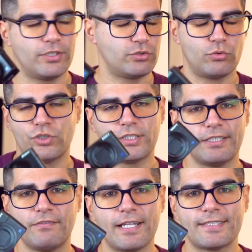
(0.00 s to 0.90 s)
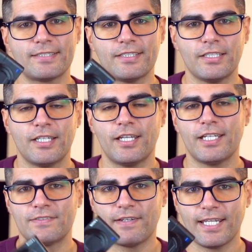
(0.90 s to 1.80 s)
ne sono uscite diversi
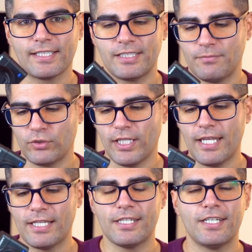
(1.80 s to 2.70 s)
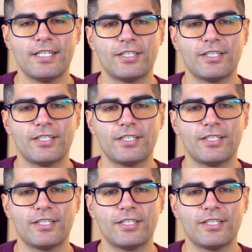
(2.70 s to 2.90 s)
e svariati modelli